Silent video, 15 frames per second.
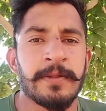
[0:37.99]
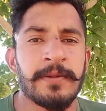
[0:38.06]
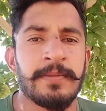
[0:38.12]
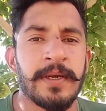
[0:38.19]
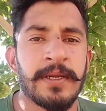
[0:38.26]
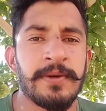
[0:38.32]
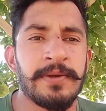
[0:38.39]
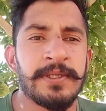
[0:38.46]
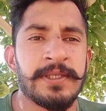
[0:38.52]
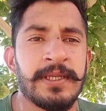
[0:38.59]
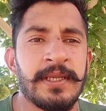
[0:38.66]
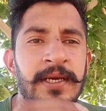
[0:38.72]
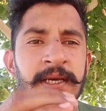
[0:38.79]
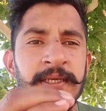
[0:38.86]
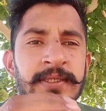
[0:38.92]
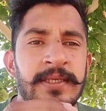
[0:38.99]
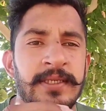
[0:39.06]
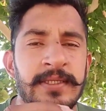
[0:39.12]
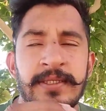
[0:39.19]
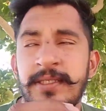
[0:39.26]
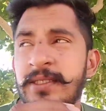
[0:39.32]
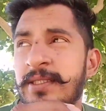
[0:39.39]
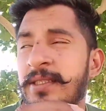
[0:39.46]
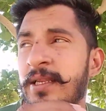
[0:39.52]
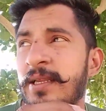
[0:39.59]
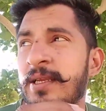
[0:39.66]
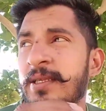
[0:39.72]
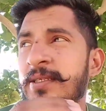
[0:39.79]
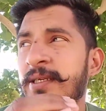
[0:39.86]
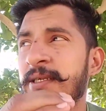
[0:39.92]
तो भाइयों इस लिहाज से जिस
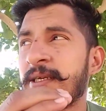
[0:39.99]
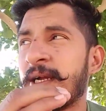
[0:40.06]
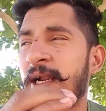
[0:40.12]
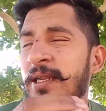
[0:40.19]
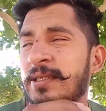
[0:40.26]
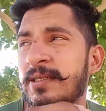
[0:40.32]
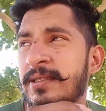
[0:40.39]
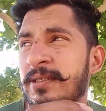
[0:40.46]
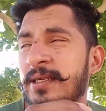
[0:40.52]
तरीके से घाट